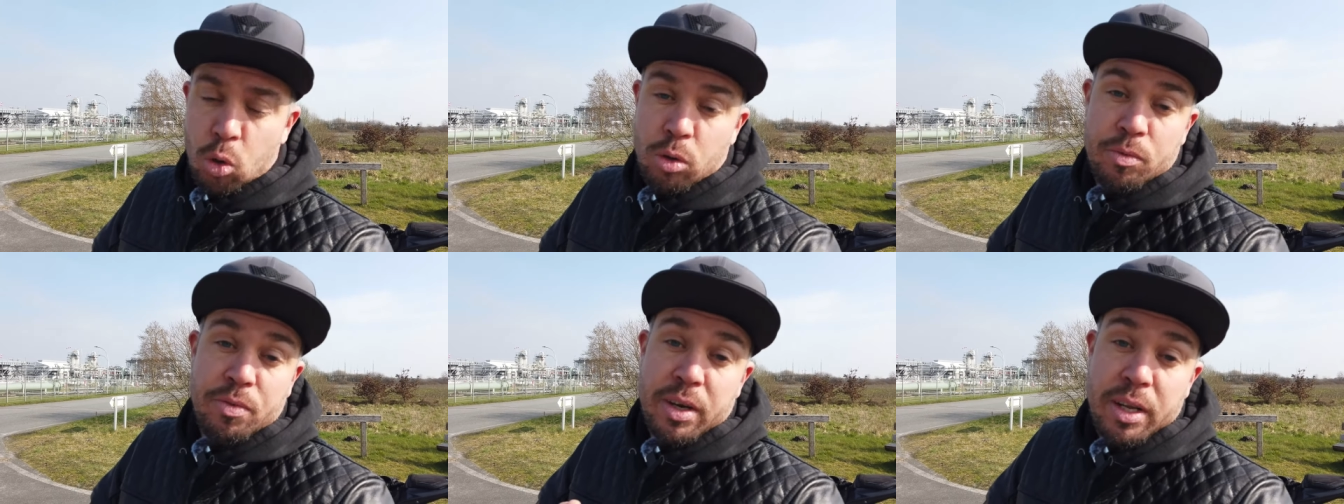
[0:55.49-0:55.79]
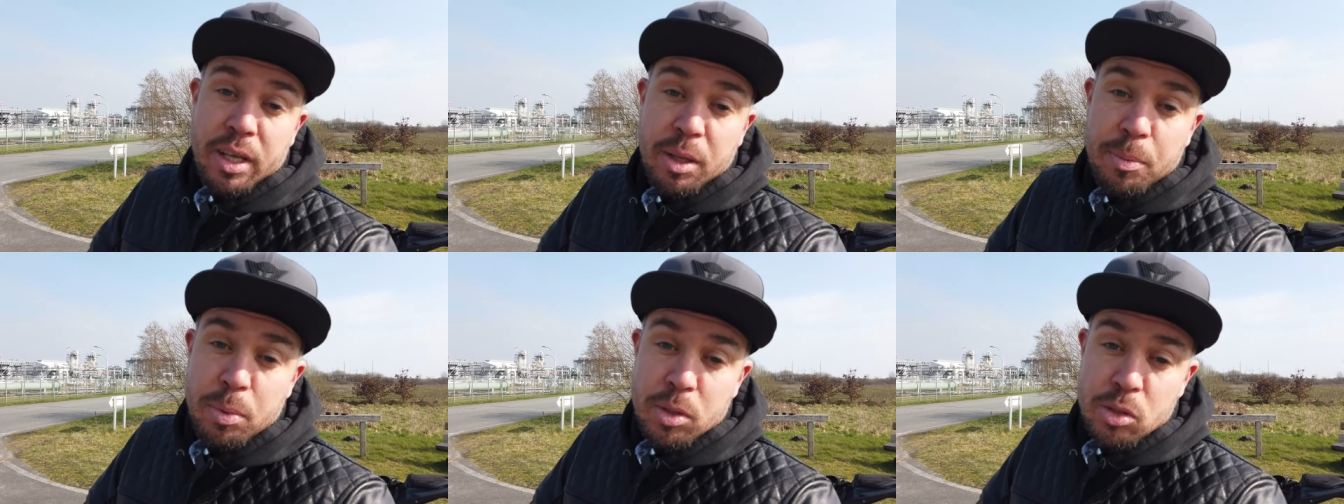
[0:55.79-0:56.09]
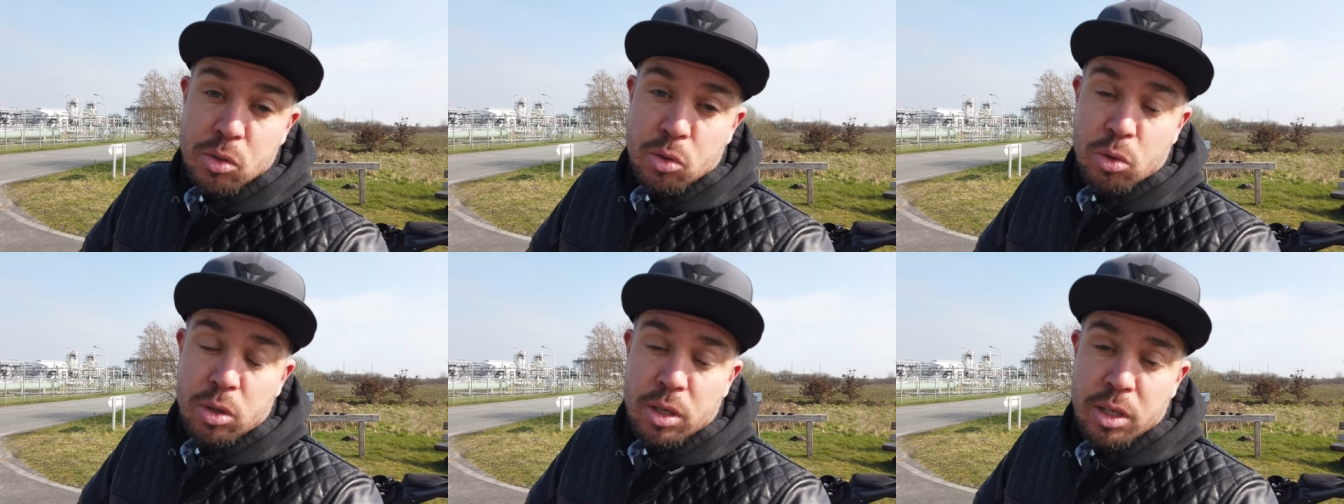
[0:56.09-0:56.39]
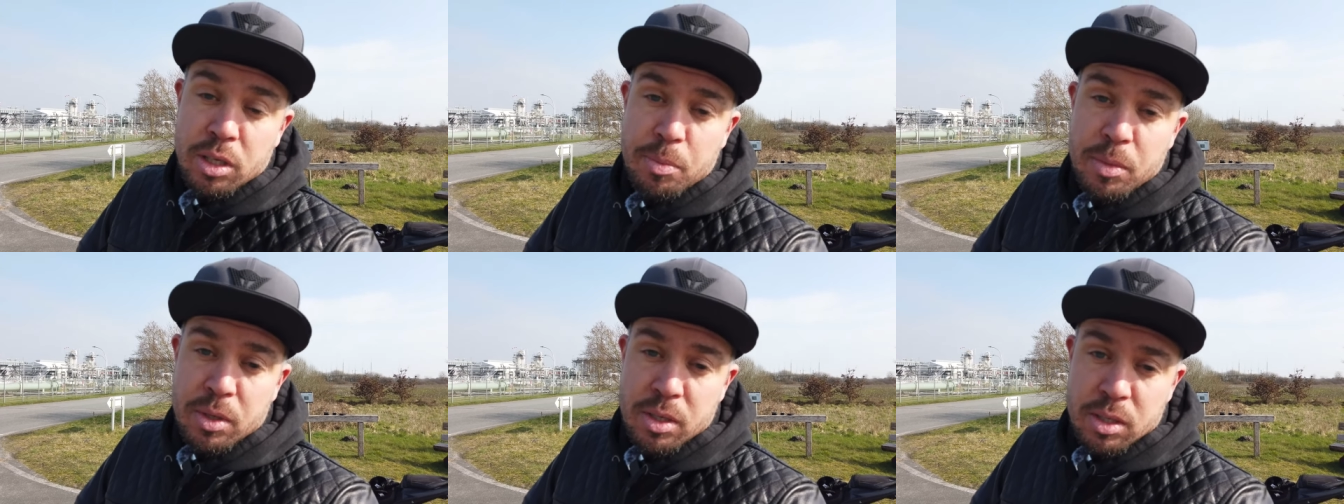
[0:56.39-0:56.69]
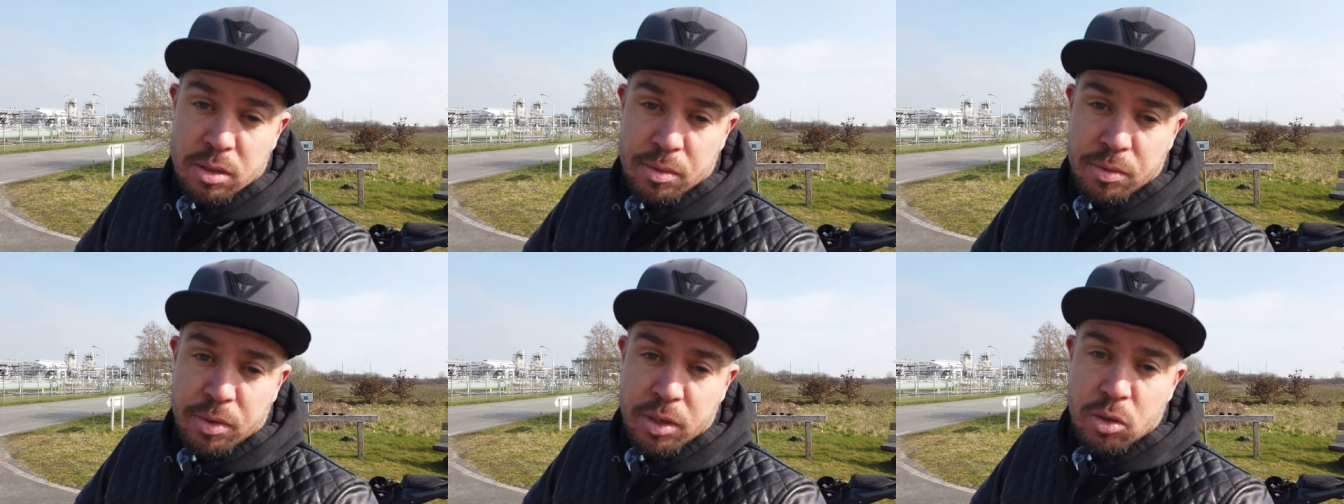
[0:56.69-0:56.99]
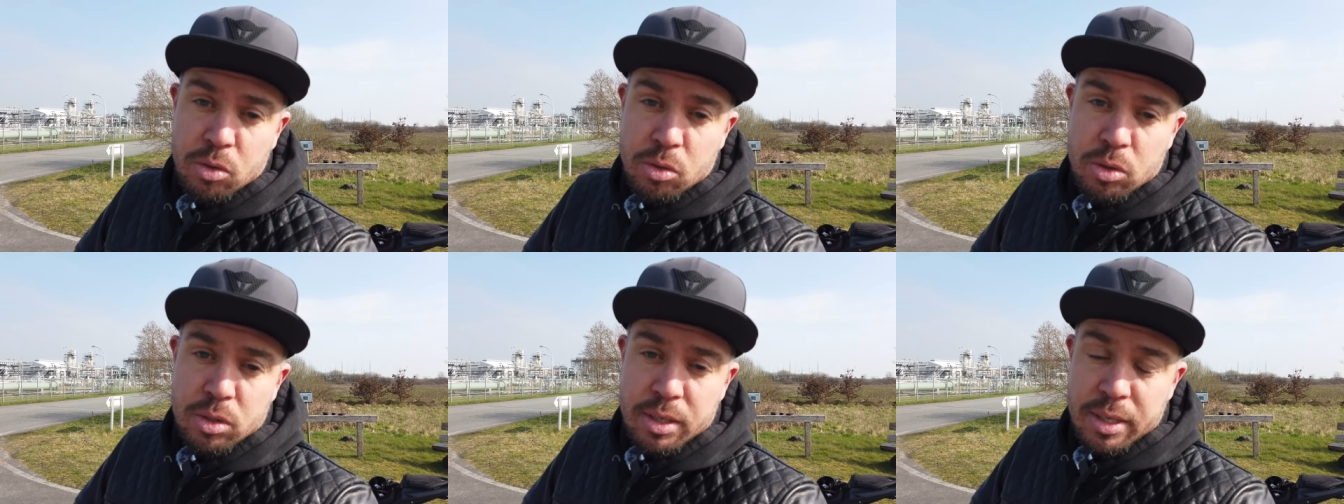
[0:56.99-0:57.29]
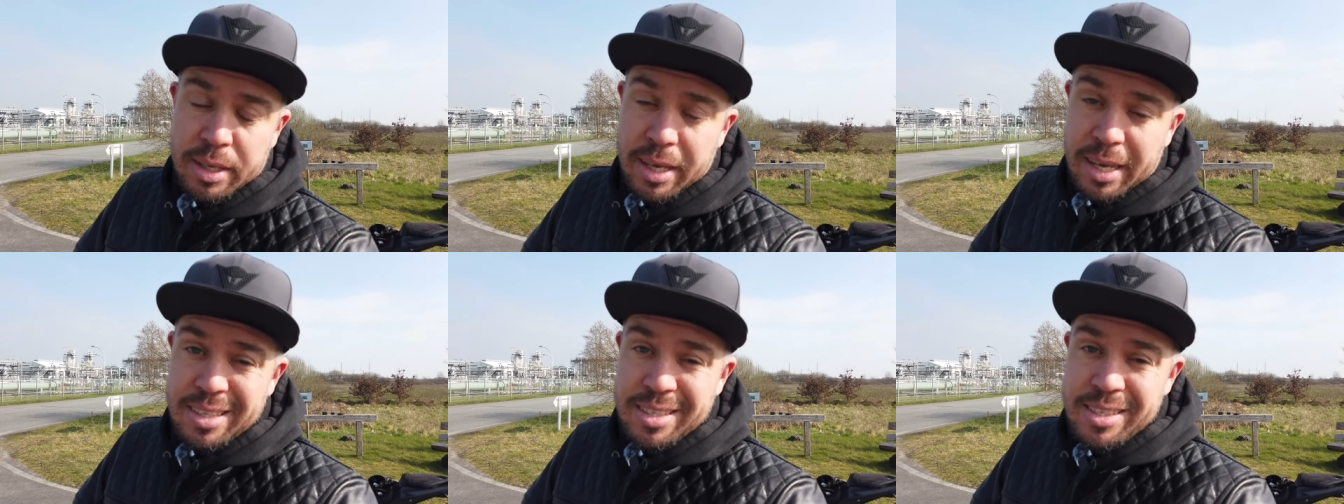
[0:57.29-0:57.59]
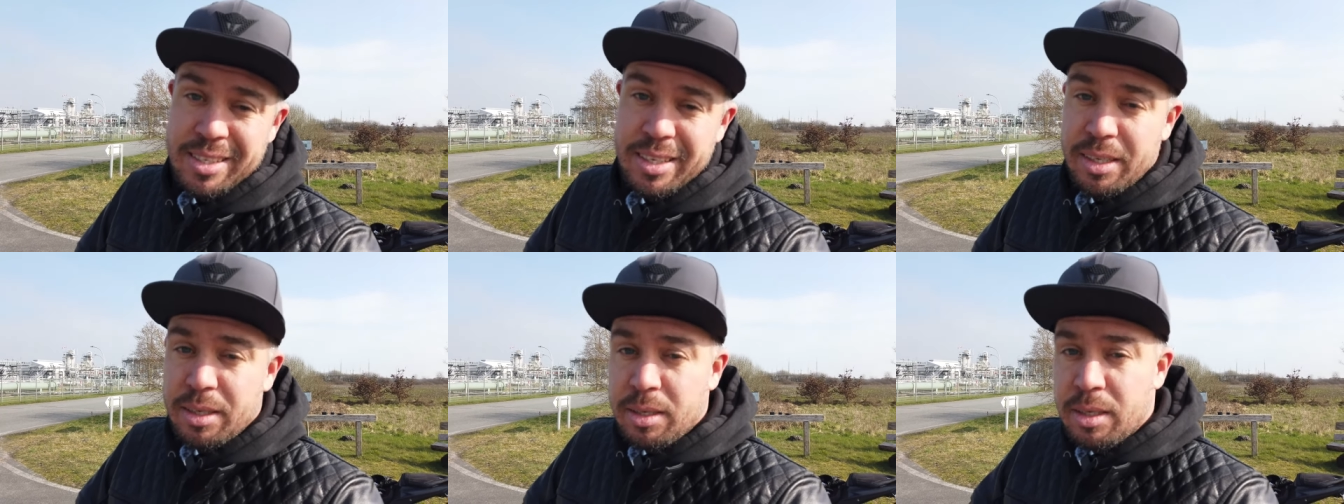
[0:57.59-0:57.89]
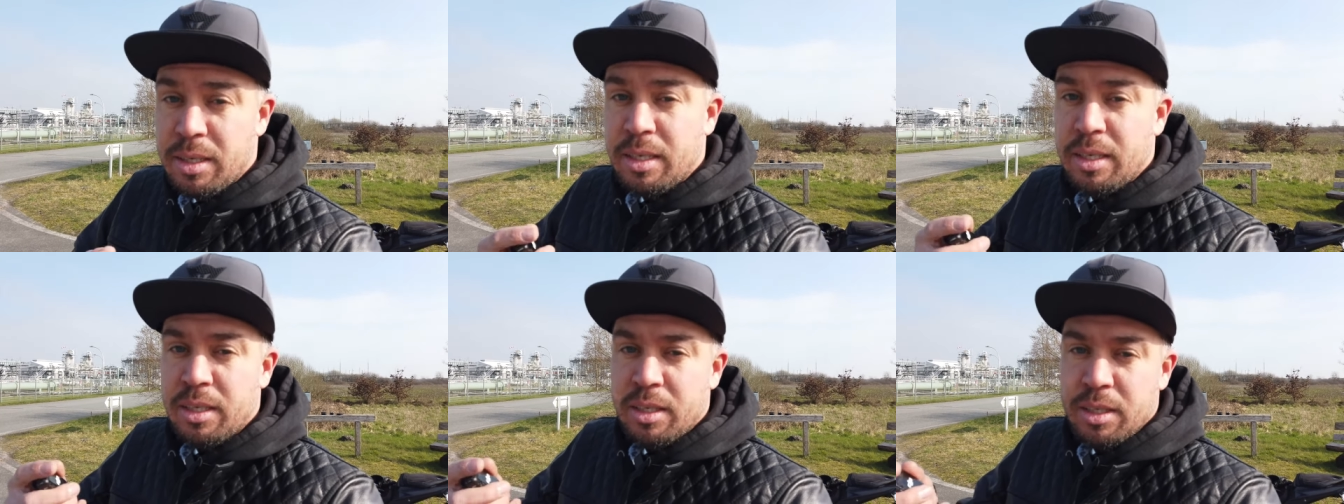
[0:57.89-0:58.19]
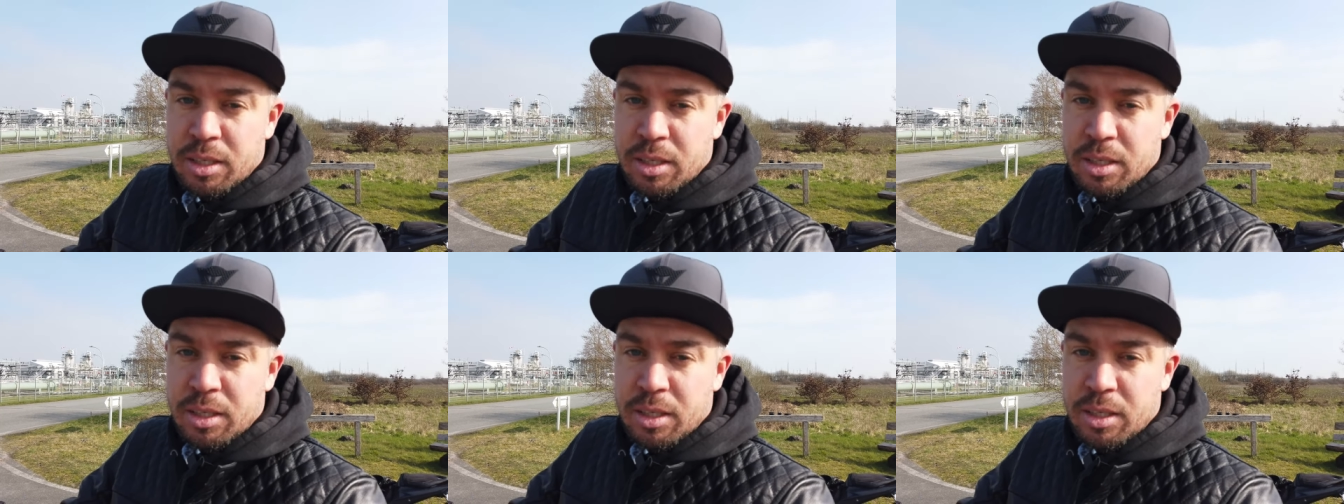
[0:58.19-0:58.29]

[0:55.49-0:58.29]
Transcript: Und wenn ich persönlich mir diese Videos nicht ansehe,